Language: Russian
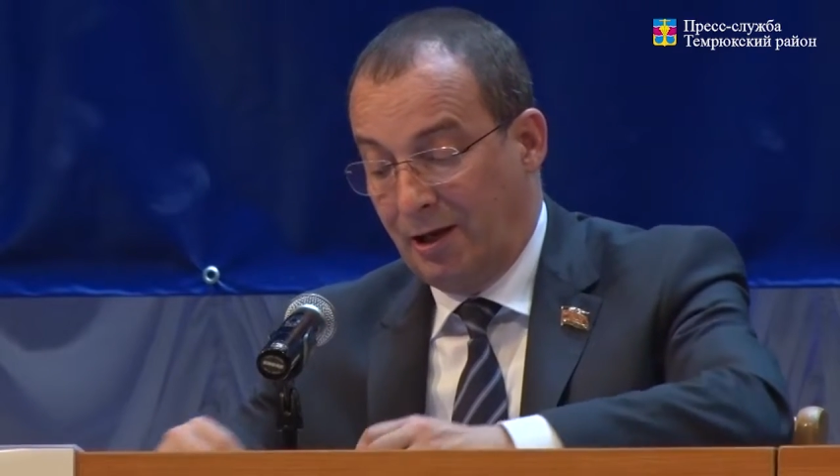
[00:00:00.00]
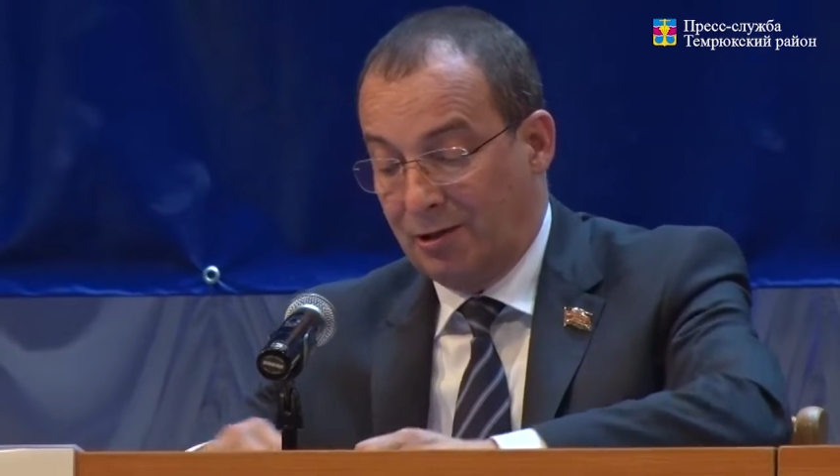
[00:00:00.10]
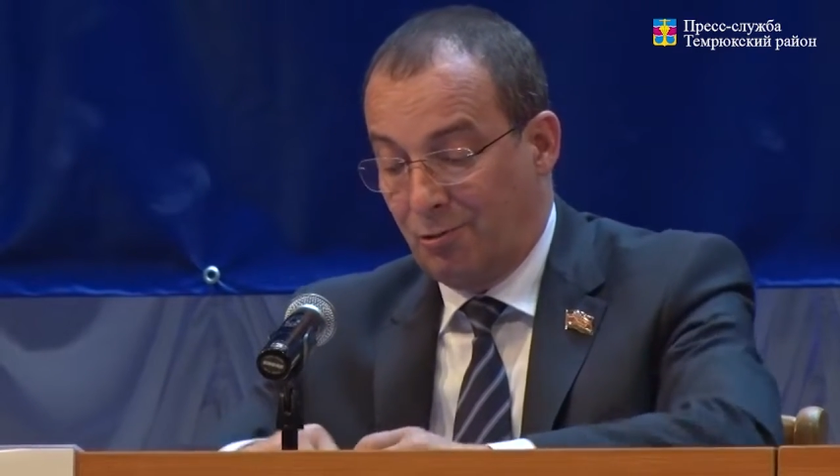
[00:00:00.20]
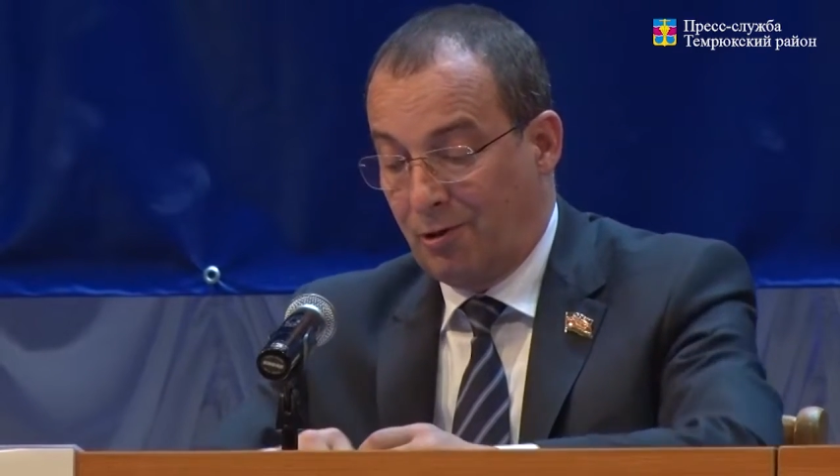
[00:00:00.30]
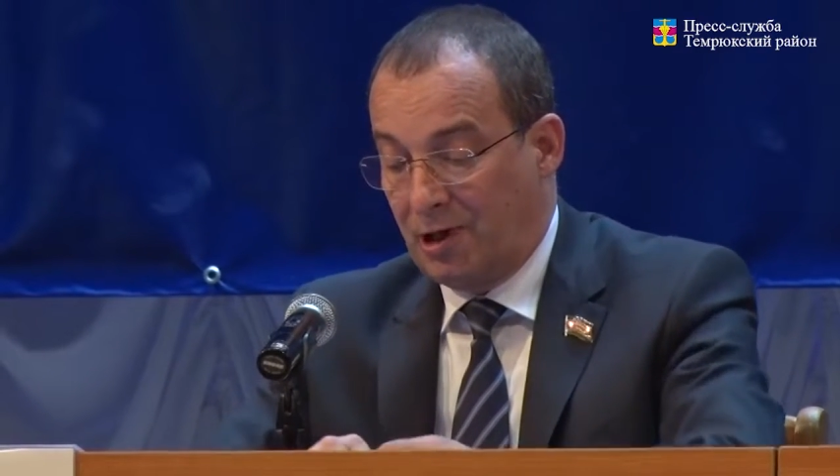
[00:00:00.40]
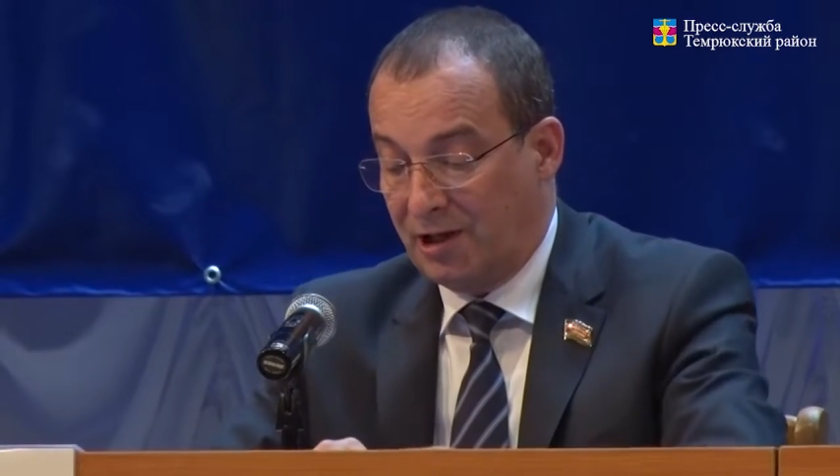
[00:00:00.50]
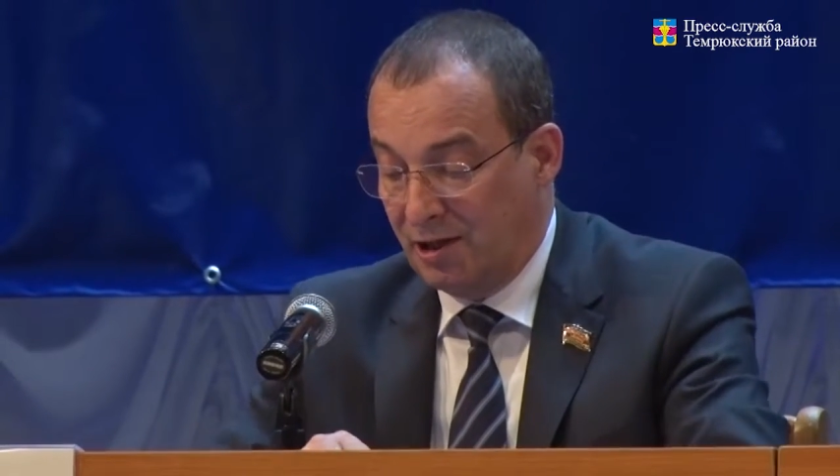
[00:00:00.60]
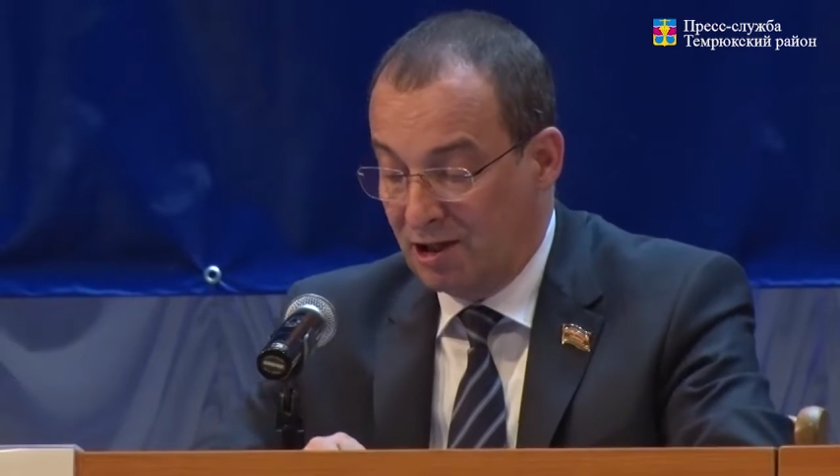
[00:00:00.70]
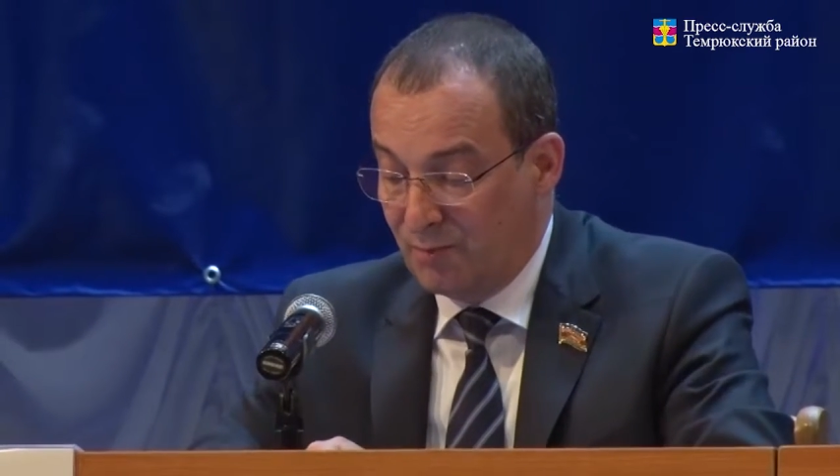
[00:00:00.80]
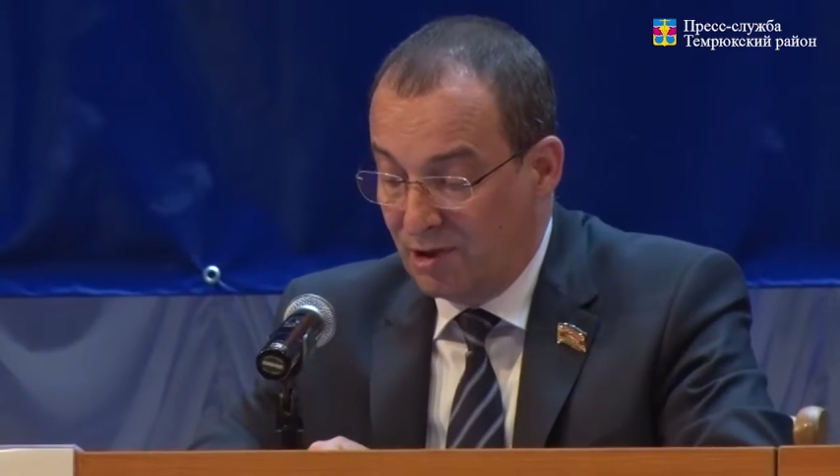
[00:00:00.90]
которые
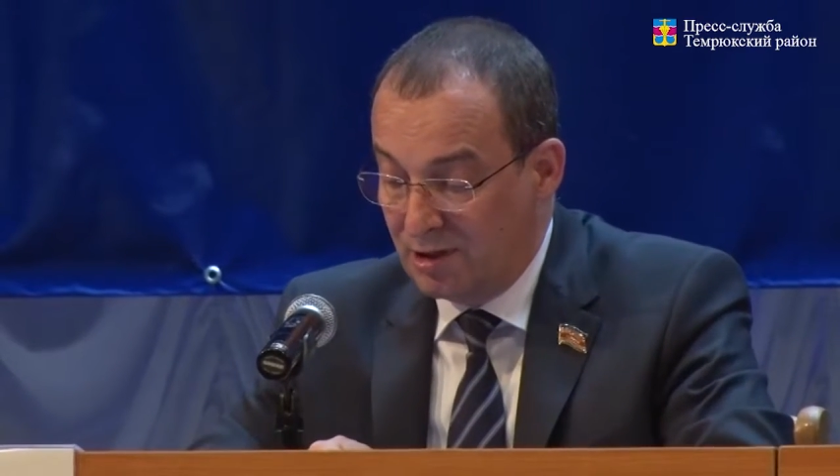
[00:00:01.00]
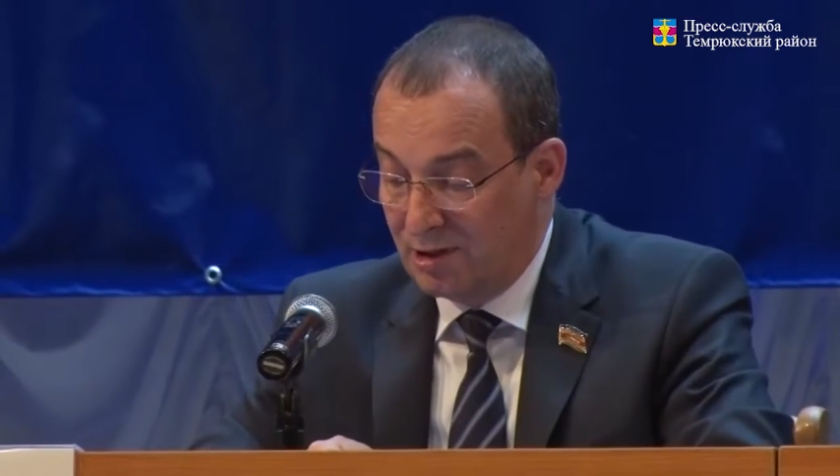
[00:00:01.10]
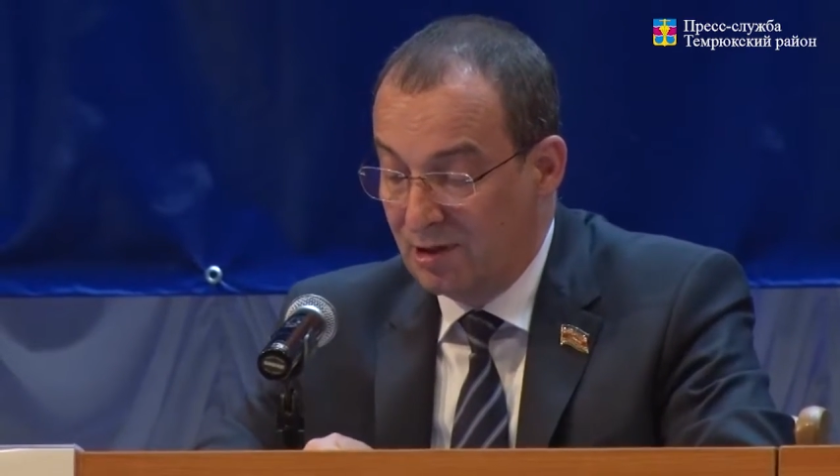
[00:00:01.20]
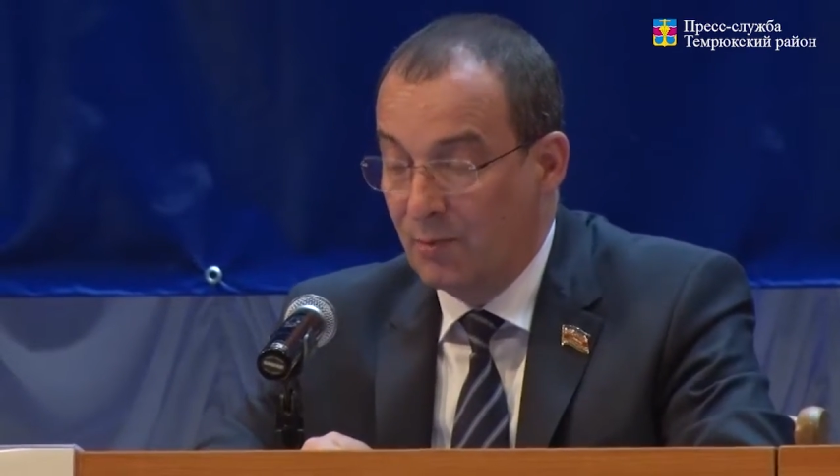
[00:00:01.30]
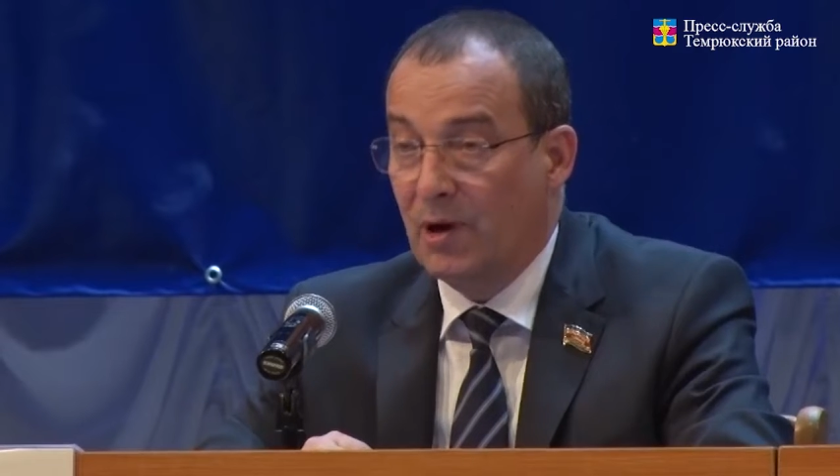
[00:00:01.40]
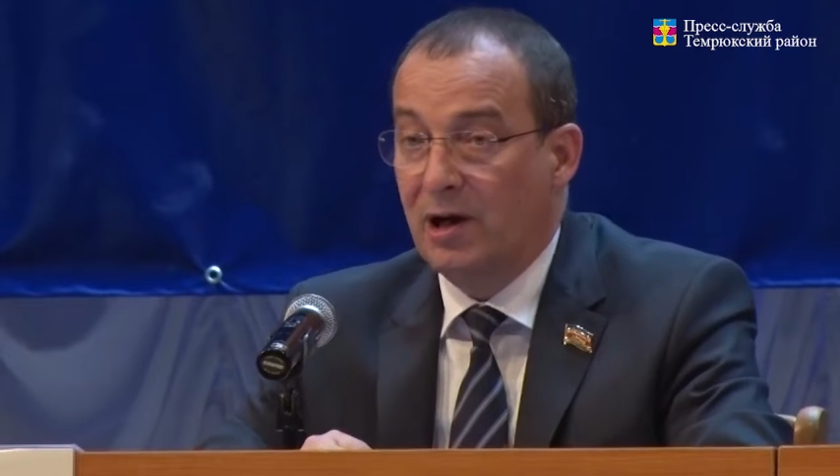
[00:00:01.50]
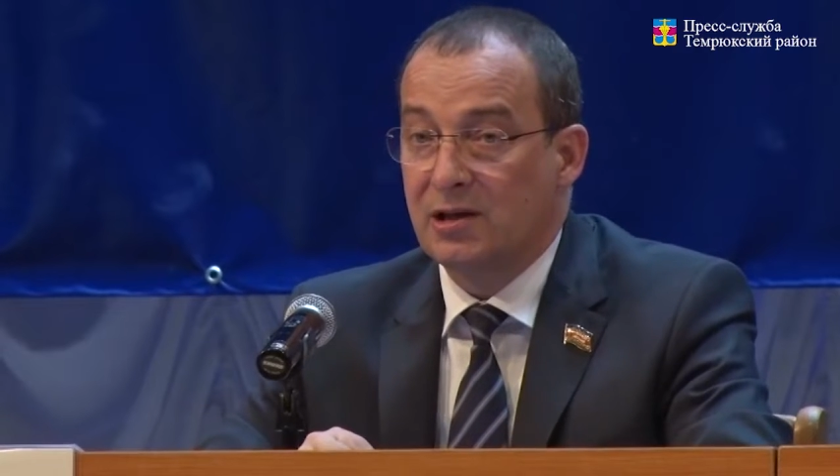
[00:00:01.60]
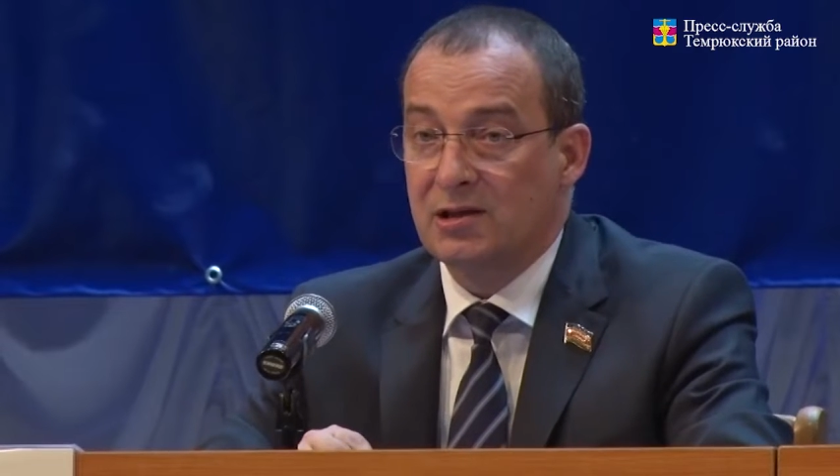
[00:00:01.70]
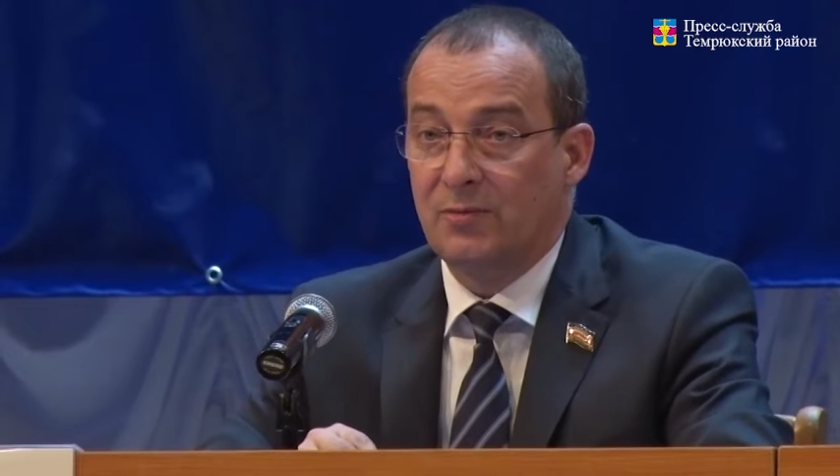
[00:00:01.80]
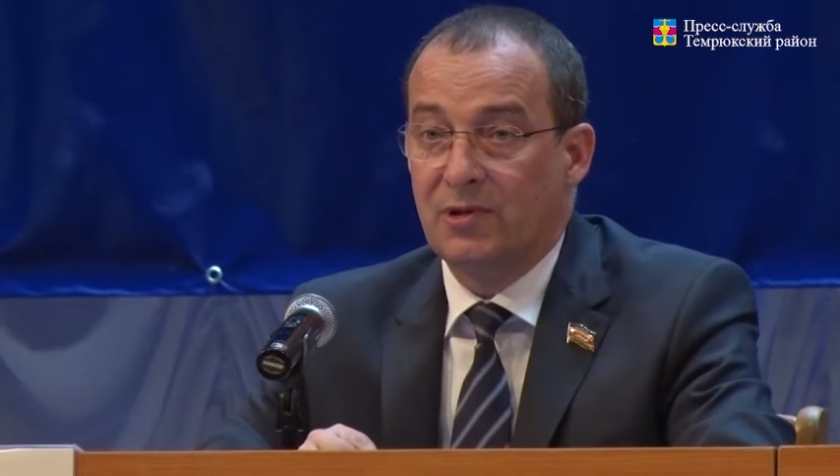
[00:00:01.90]
хотят быть
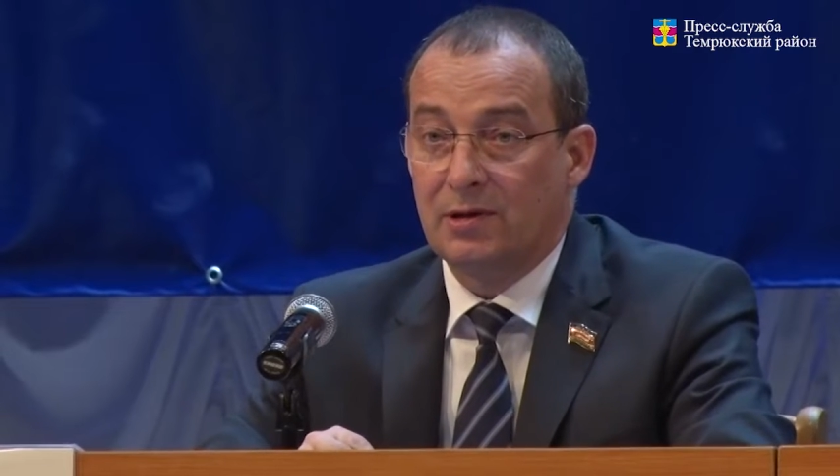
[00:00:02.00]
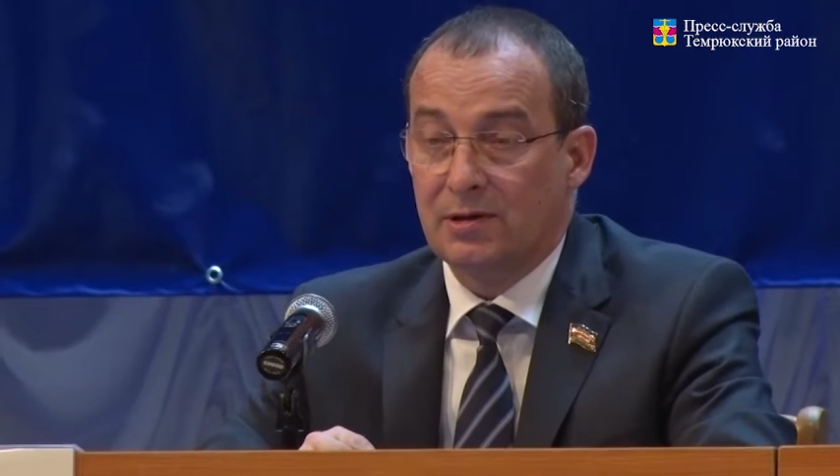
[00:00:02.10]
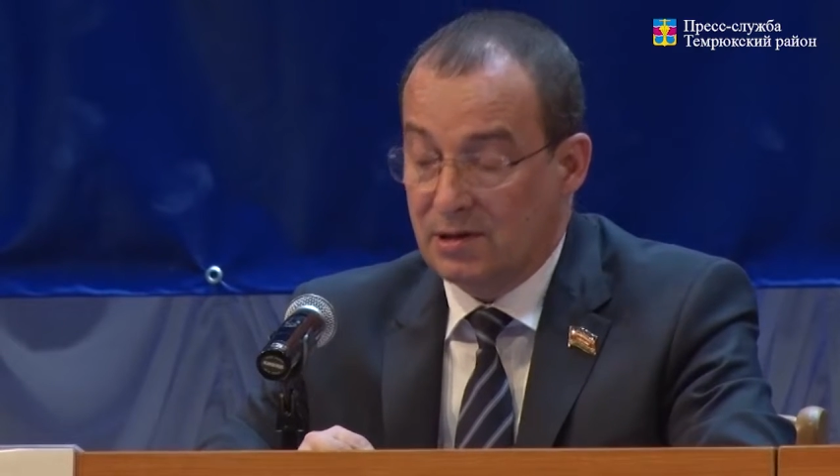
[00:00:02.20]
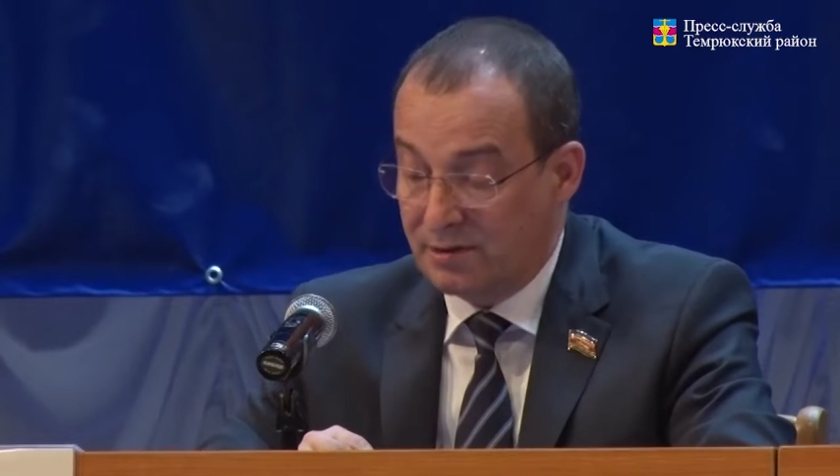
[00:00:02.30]
полезными